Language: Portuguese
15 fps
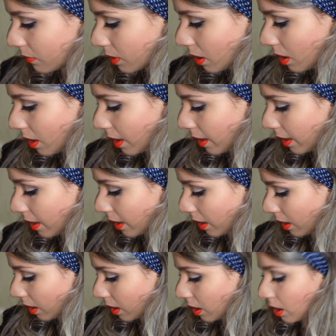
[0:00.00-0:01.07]

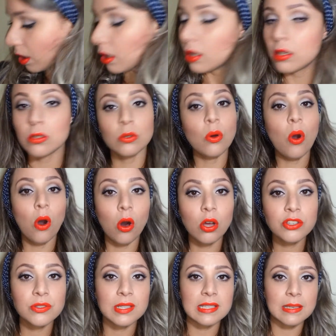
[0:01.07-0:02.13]
É... No
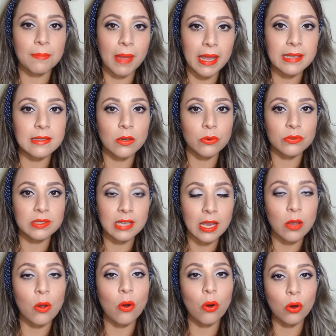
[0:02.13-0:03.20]
rosto esse mês eu
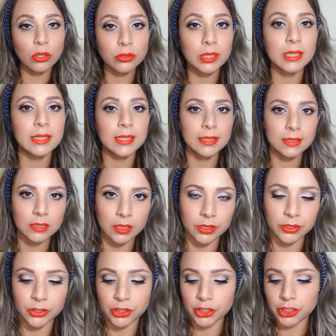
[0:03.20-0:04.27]
usei outro
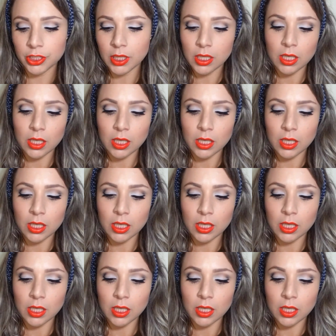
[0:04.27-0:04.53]
hidratante.